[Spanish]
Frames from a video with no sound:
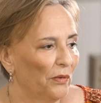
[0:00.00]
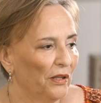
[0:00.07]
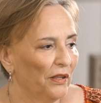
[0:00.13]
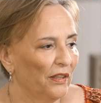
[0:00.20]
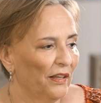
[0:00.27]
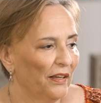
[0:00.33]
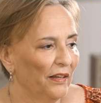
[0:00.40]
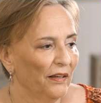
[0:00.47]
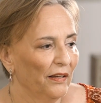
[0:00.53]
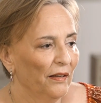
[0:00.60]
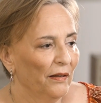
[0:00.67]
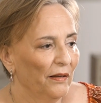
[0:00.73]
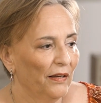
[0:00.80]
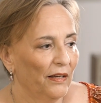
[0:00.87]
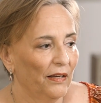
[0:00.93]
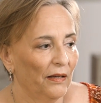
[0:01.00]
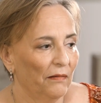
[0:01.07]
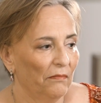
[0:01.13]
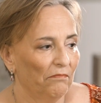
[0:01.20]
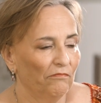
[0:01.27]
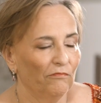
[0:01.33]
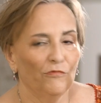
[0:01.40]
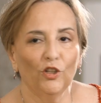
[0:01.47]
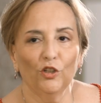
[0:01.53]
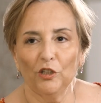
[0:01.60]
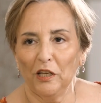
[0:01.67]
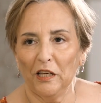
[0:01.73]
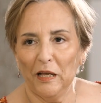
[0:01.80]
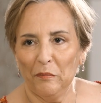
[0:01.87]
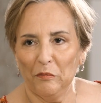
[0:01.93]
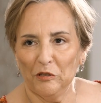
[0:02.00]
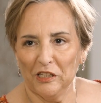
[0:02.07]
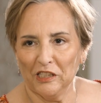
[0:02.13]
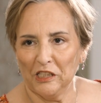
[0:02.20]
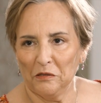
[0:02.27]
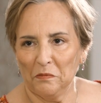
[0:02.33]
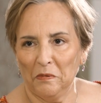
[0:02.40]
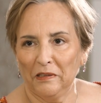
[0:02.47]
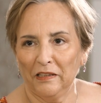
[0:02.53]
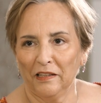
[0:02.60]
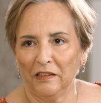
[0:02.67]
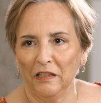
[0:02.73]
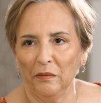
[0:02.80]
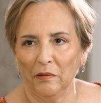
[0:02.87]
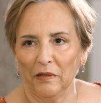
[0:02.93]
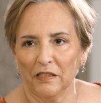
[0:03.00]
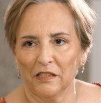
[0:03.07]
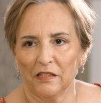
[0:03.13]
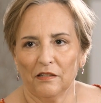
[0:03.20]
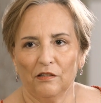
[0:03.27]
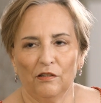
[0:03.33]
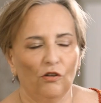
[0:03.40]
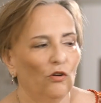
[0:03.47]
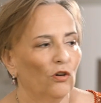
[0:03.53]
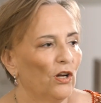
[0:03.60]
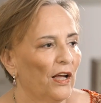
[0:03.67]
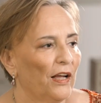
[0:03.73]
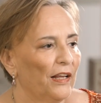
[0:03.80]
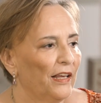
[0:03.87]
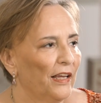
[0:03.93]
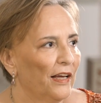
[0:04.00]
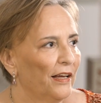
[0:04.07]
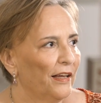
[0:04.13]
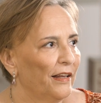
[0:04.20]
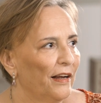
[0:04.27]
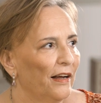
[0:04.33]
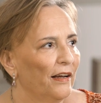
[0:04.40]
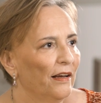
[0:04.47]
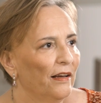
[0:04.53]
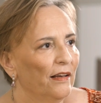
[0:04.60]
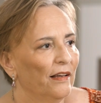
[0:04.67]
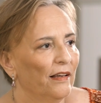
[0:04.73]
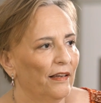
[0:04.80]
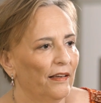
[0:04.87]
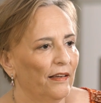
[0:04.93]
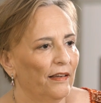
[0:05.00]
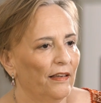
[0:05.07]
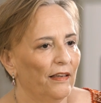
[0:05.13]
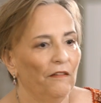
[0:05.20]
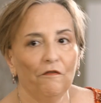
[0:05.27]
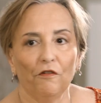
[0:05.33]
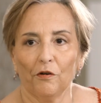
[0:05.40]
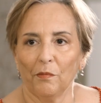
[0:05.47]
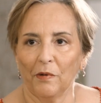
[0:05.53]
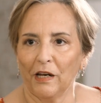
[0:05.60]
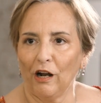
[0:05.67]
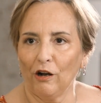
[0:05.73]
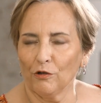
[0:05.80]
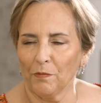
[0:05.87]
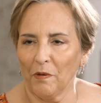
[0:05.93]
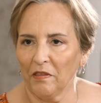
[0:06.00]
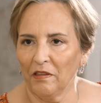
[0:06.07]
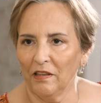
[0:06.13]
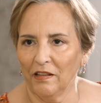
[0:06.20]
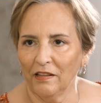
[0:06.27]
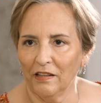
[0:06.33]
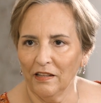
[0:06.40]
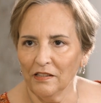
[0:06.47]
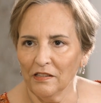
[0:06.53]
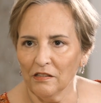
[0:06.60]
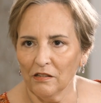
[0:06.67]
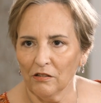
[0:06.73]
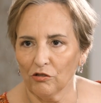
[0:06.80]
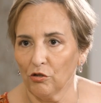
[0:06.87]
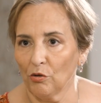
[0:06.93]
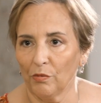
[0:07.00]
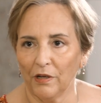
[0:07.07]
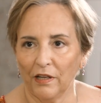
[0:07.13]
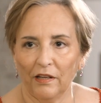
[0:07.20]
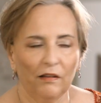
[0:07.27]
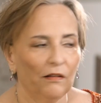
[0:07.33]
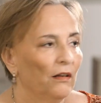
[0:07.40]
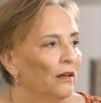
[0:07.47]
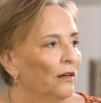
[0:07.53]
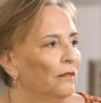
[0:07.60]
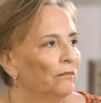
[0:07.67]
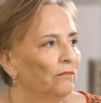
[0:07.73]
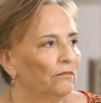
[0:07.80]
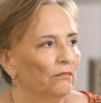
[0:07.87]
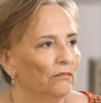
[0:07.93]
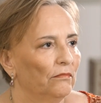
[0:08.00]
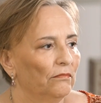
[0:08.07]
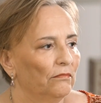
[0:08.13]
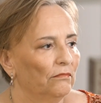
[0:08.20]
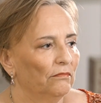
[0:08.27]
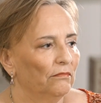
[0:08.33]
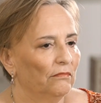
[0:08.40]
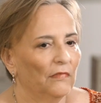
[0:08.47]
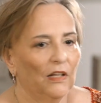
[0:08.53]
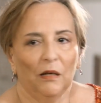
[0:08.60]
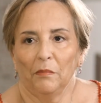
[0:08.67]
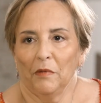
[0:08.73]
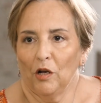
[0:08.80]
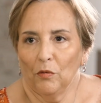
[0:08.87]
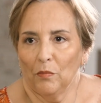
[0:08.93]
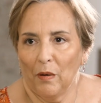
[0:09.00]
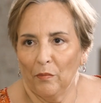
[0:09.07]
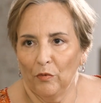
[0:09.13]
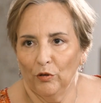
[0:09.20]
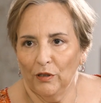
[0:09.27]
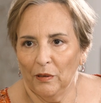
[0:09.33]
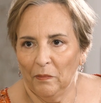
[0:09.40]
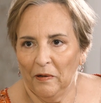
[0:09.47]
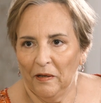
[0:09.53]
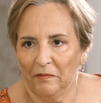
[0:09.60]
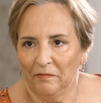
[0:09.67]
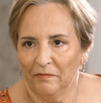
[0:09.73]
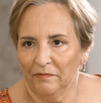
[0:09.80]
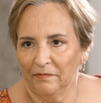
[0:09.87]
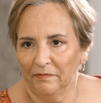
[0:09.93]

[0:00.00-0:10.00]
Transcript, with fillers: comencé eh, no tenía muchas expectativas. lo que quería era eh, informar a los pacientes sobre mm, el mieloma múltiple,